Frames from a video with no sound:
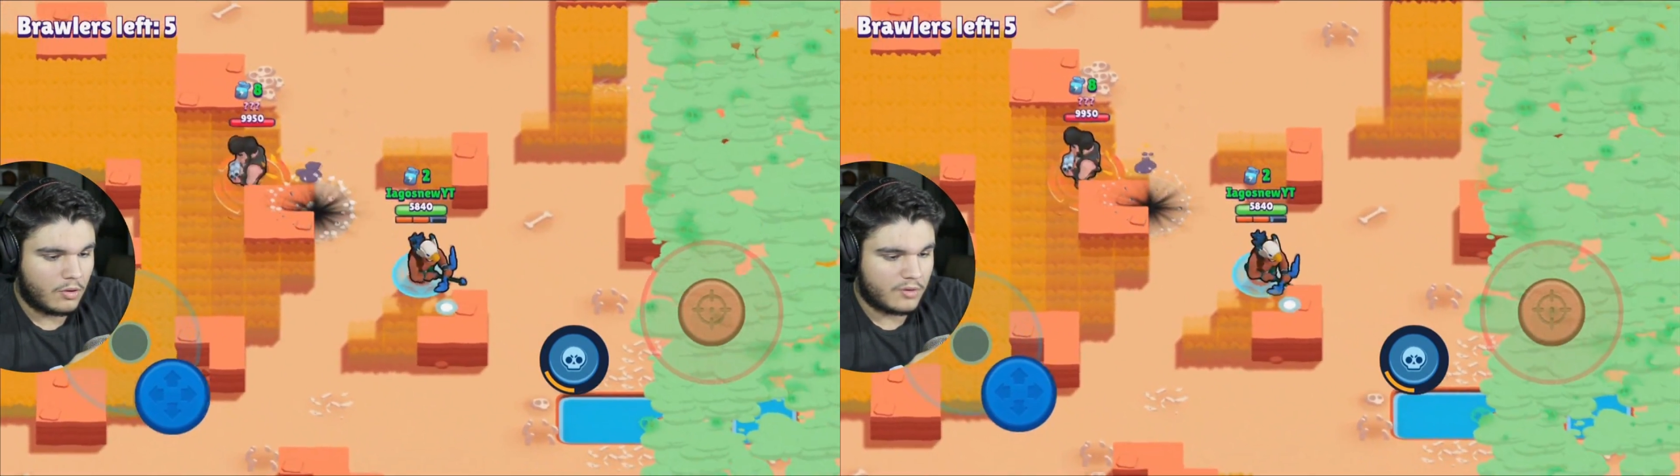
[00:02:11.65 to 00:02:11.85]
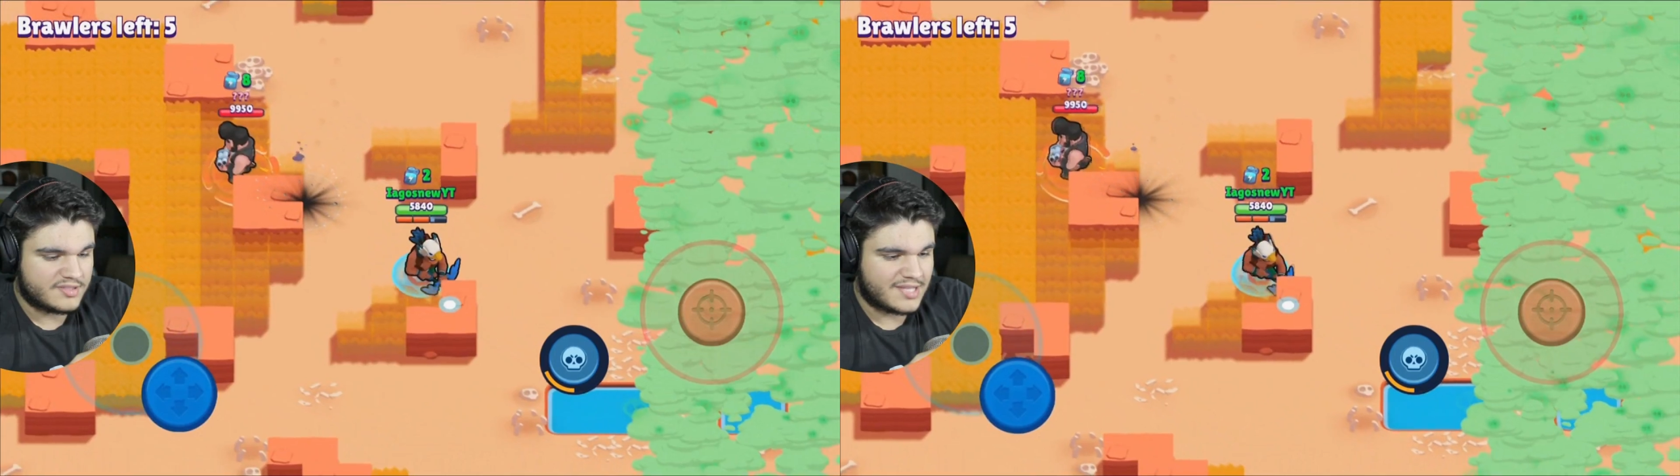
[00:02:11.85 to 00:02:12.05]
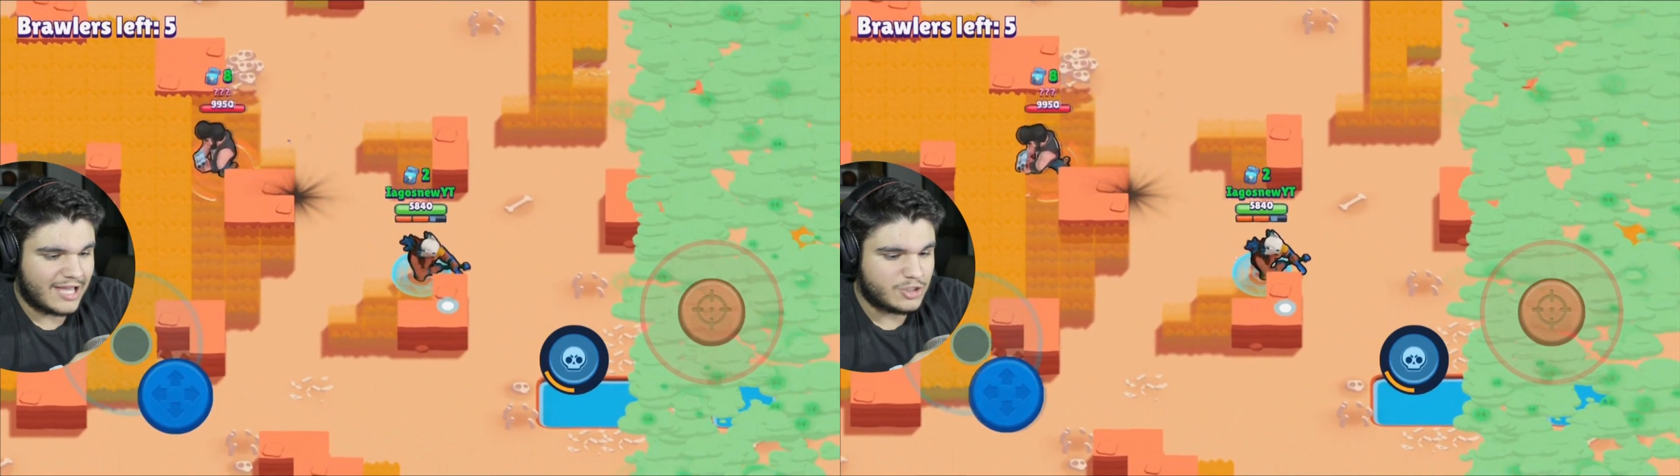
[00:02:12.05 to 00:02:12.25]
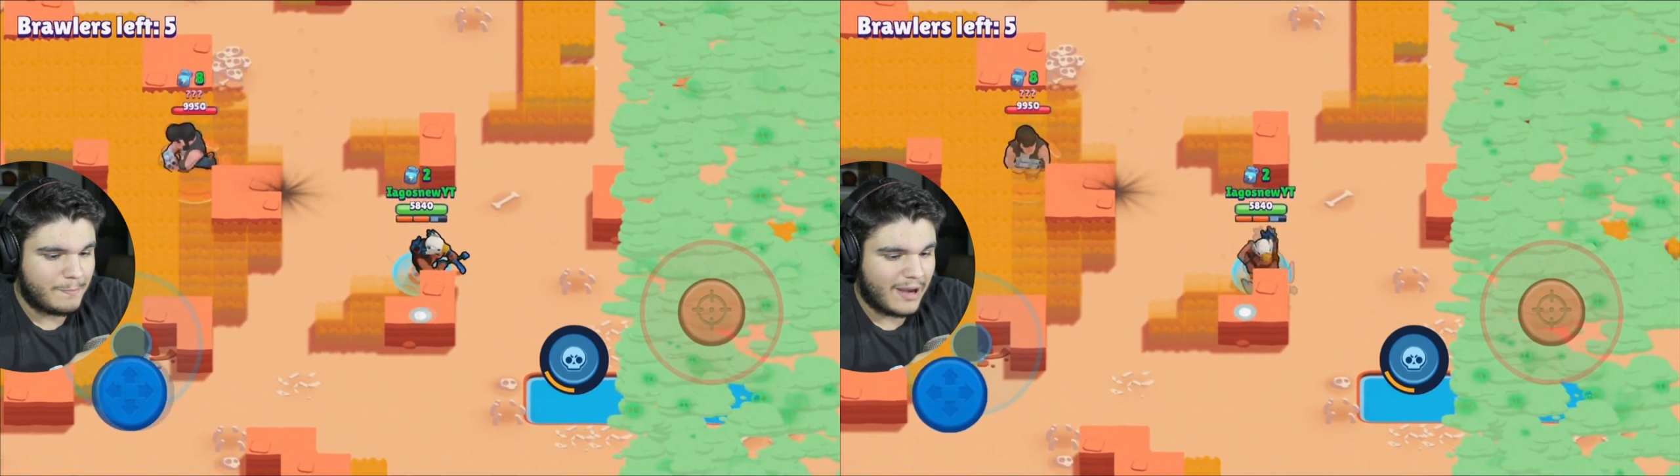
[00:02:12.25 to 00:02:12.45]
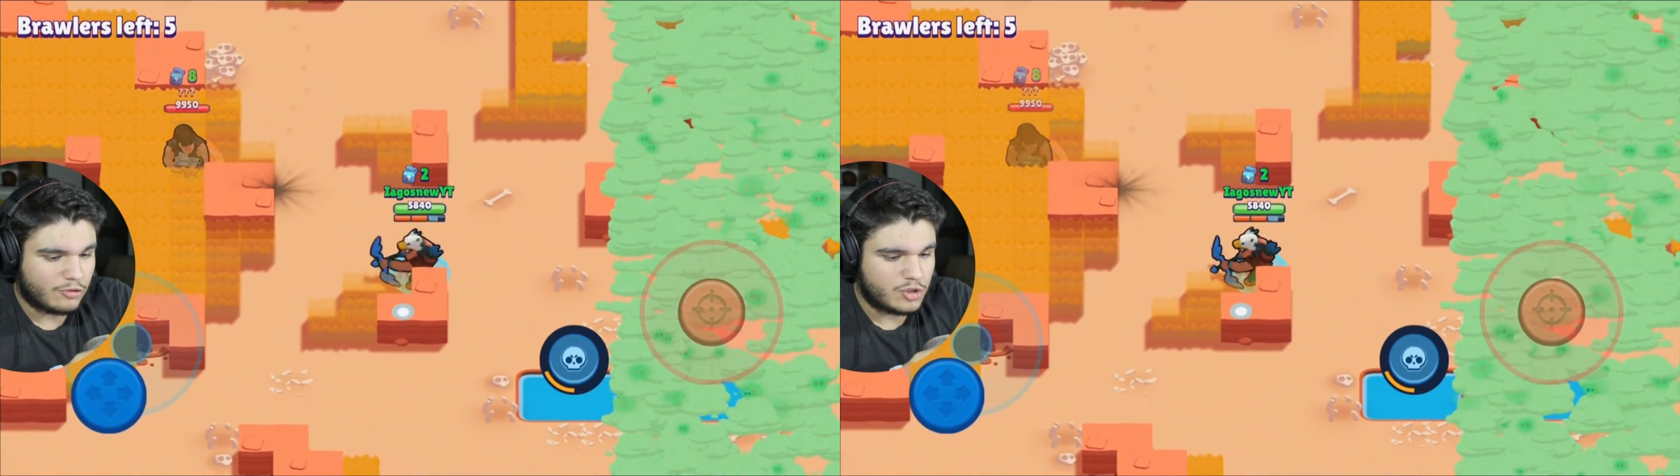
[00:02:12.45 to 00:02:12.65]
Ó, sai de
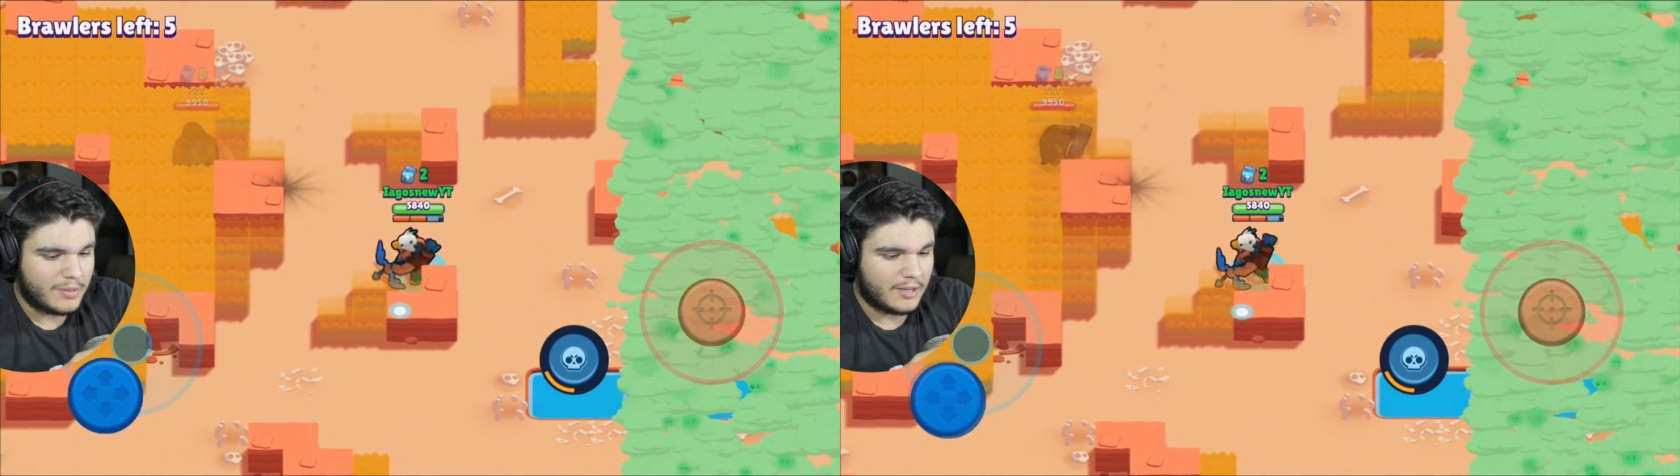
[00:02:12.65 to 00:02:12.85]
perto de